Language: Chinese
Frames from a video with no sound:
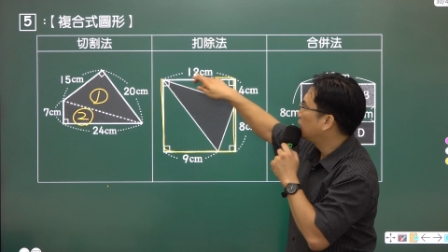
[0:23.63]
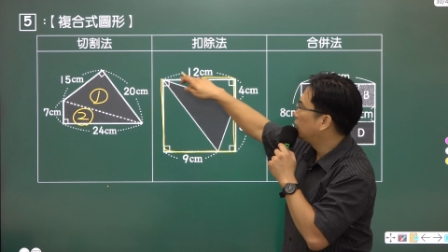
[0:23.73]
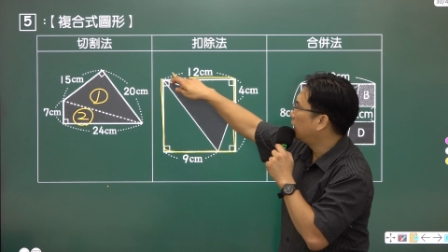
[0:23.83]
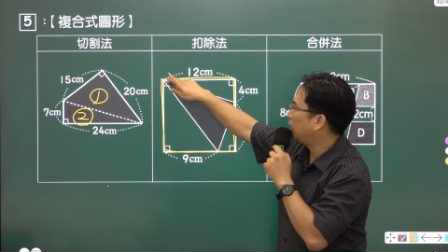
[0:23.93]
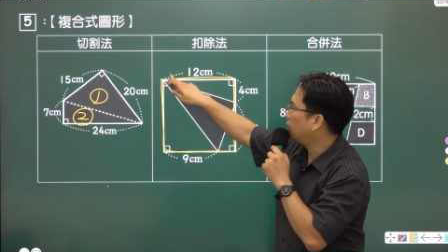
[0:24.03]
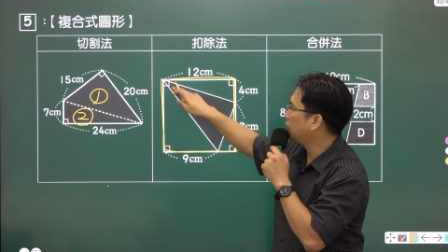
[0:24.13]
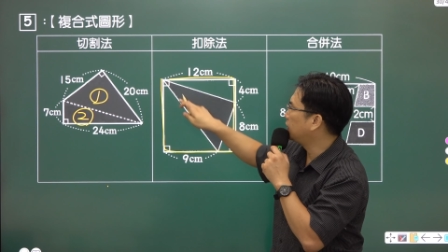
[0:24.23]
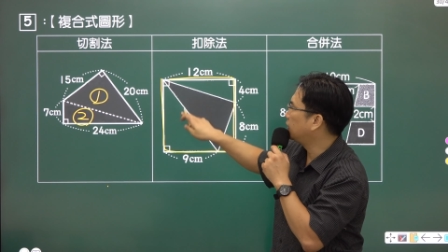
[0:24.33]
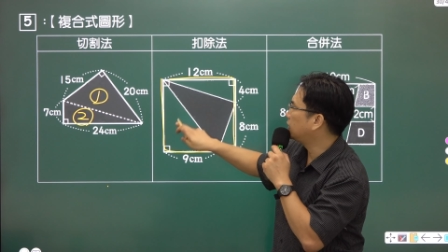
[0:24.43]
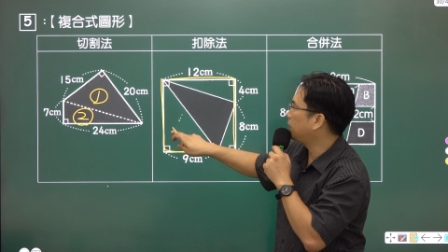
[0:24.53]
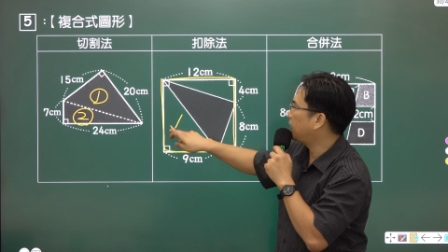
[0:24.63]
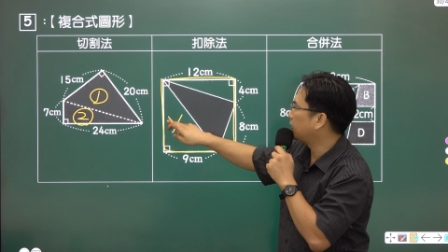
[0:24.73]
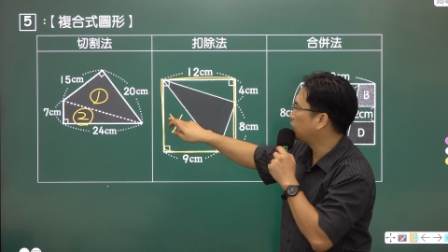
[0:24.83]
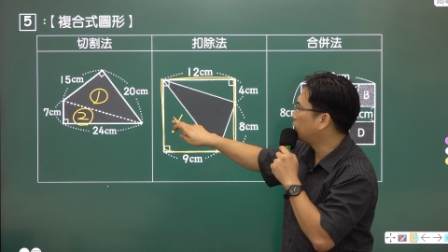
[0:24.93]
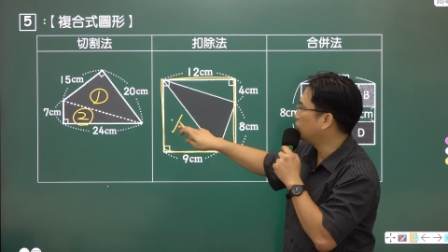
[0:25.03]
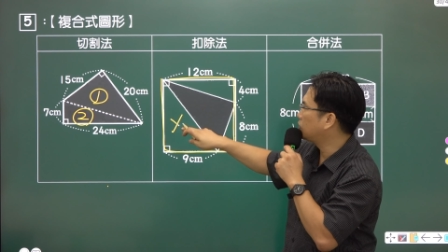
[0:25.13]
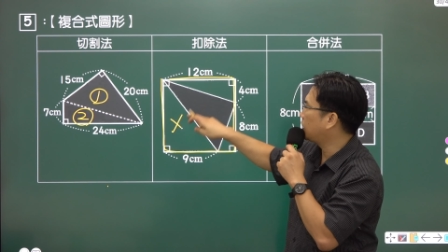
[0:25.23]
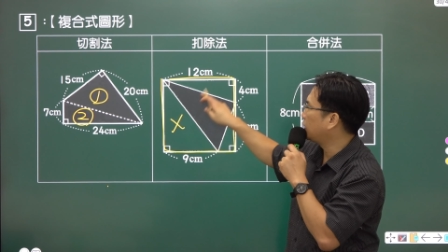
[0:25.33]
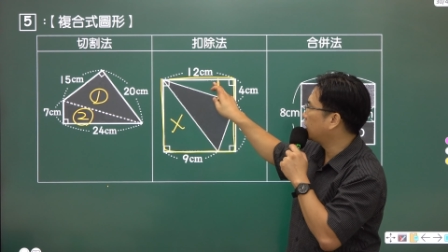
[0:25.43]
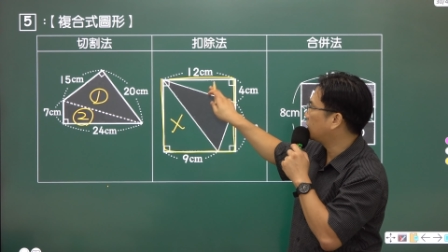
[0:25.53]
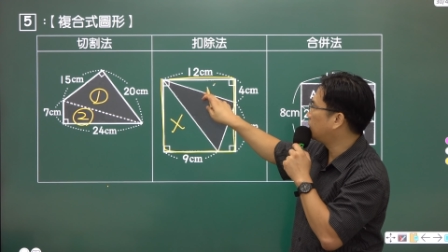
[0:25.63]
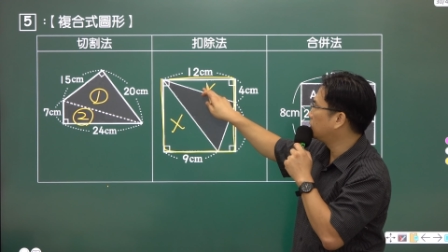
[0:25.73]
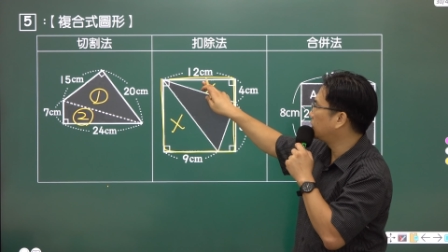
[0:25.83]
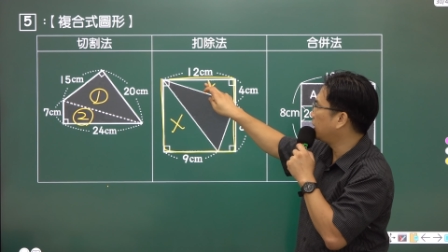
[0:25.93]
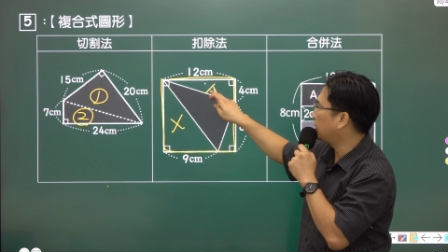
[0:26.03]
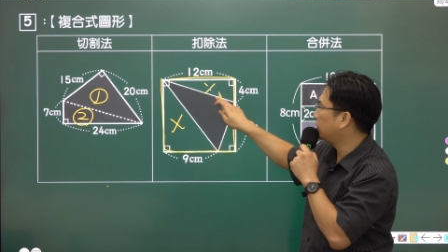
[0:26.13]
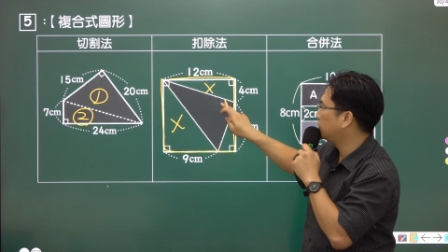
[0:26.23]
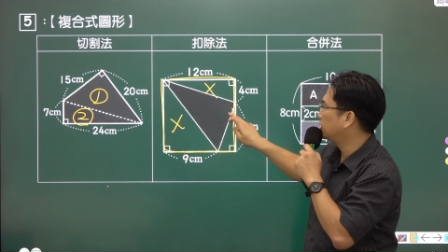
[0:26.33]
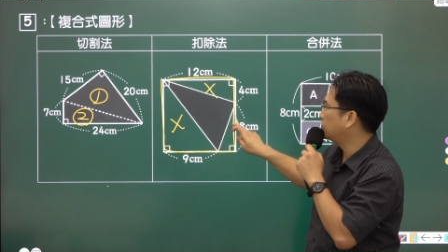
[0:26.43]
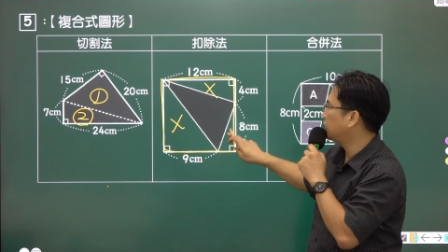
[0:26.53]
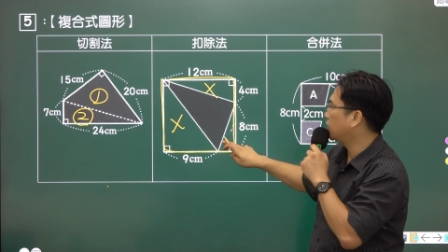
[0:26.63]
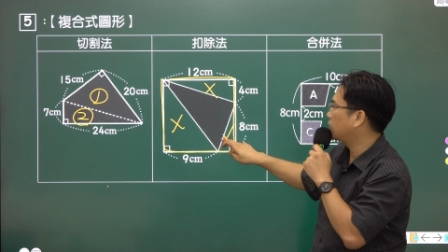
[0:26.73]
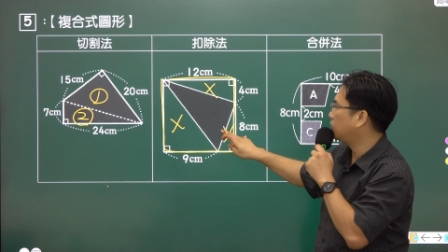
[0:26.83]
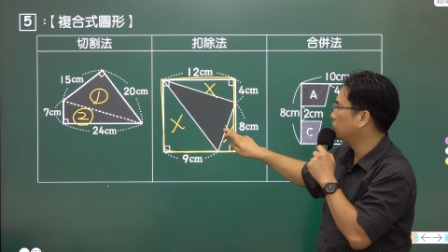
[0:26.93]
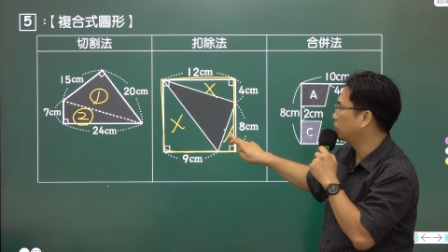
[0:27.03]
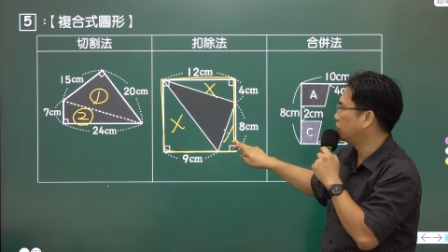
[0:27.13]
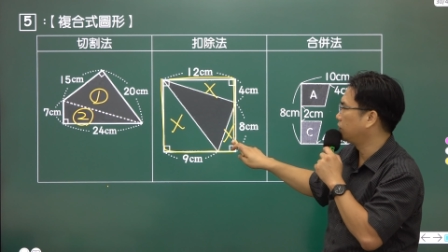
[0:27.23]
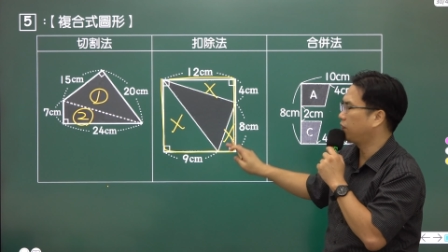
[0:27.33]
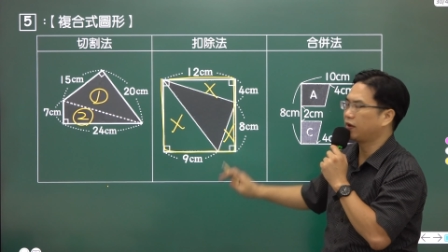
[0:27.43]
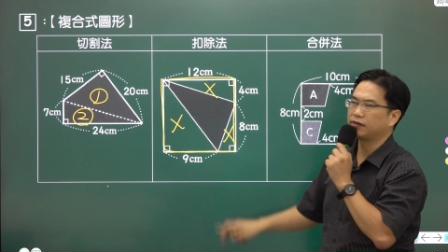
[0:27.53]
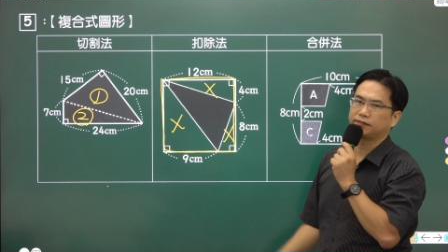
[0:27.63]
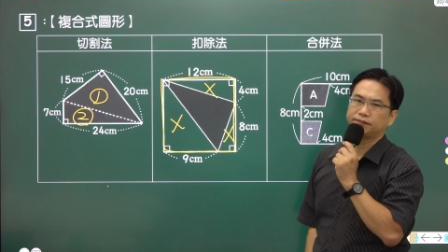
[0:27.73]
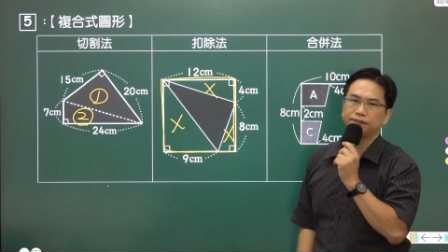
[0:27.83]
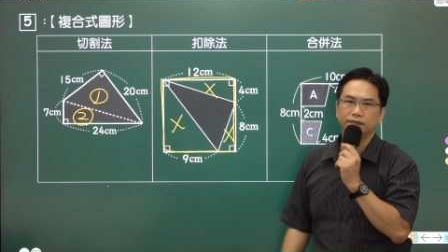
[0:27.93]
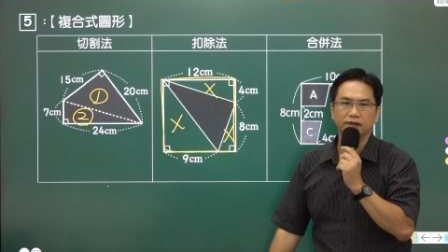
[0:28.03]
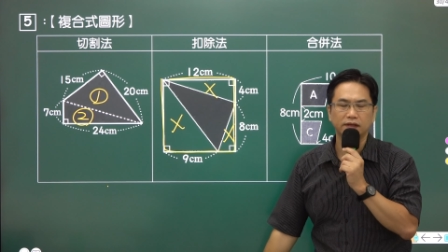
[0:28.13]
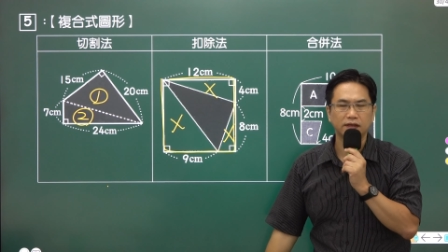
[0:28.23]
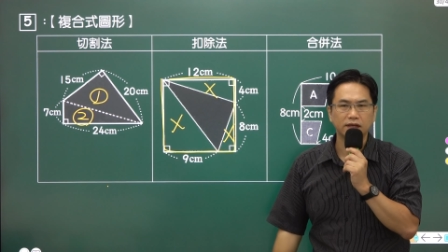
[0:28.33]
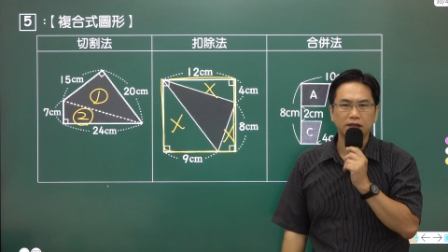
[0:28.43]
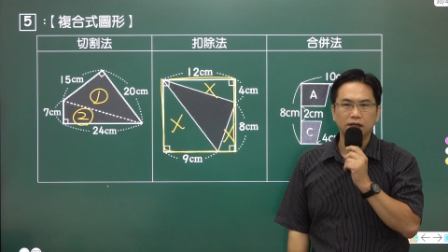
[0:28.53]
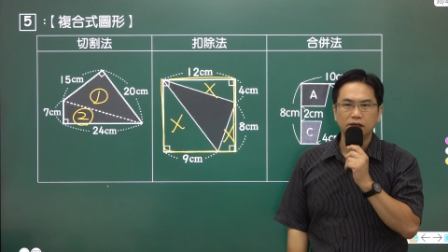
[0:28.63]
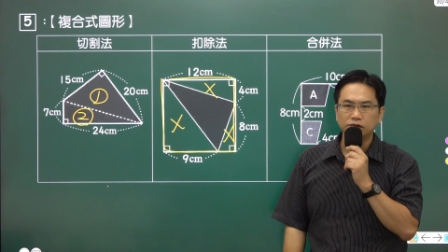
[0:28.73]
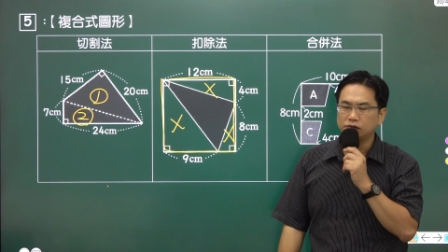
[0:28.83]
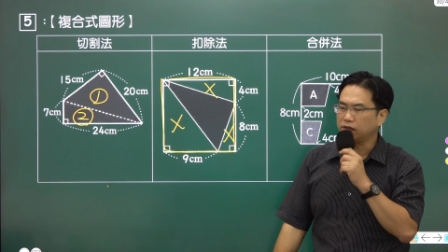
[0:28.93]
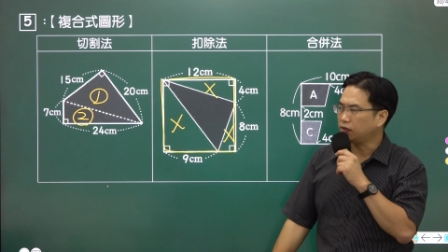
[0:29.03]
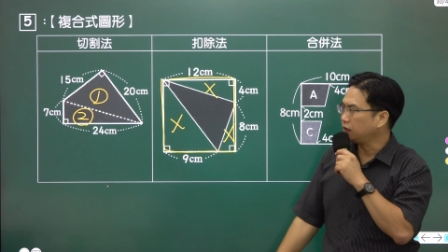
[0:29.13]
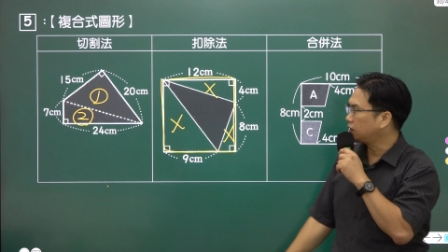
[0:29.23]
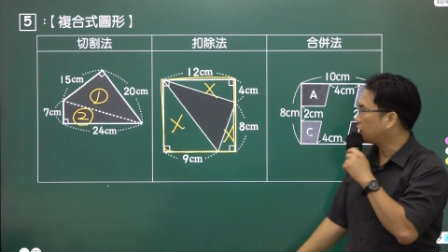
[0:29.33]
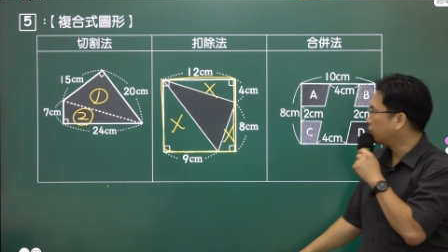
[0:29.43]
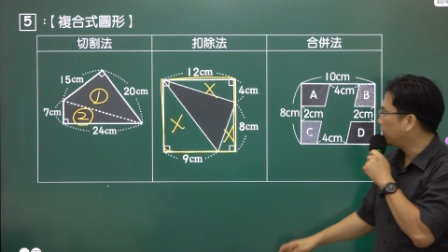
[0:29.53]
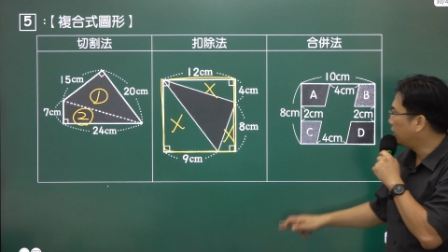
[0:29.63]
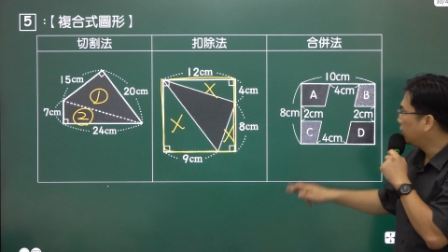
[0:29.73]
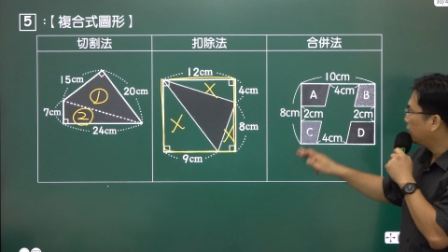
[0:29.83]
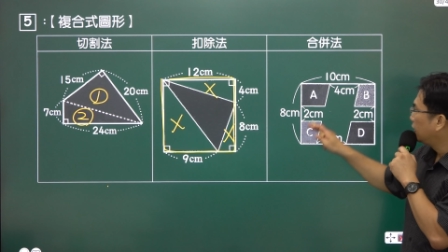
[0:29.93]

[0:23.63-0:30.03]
然后呢再把多算的扣掉，这叫扣除法。最后一种呢，